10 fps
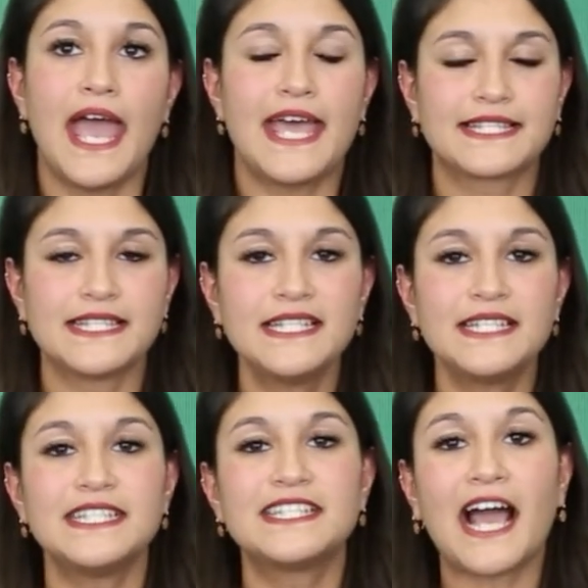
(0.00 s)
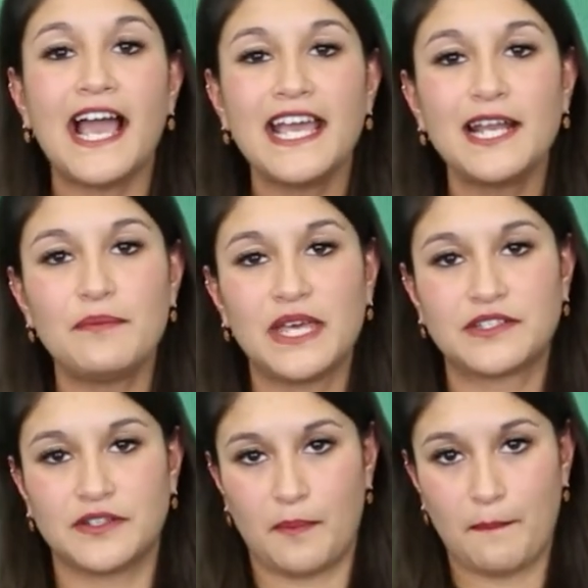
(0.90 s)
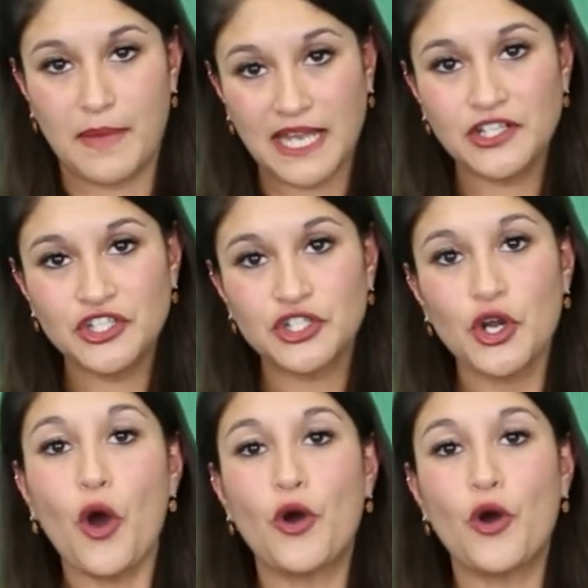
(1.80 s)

Es sind die drei Elemente Mensch,